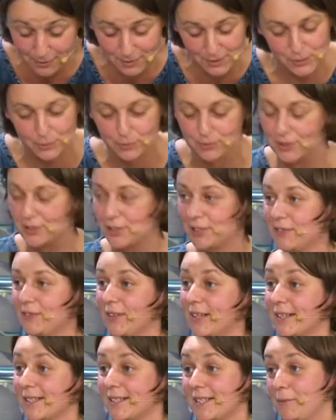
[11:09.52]
i słonecznych
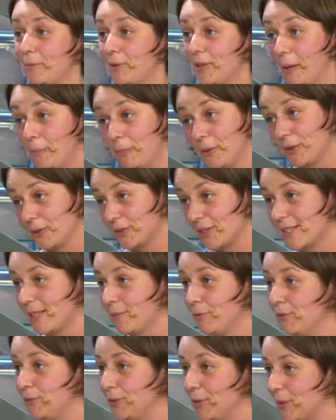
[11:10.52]
wakacji, bo ja pogodę
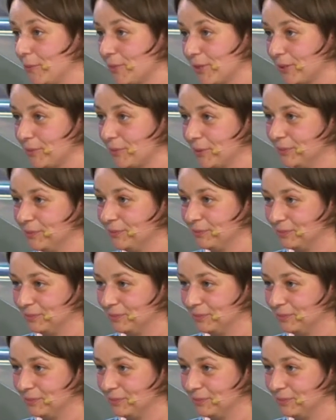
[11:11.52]
zamówiłam sobie.